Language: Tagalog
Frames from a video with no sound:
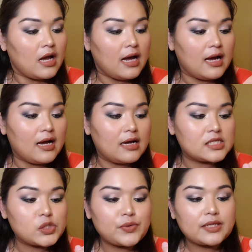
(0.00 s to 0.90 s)
Uh,
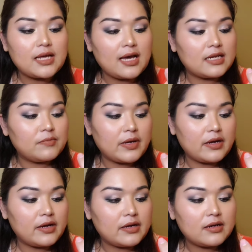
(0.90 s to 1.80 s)
Sweet Honey
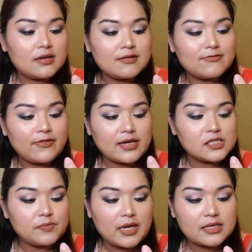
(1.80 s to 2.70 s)
Bear
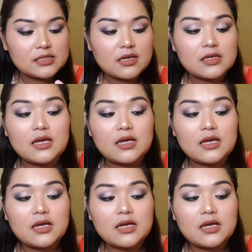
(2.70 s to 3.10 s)
face mask.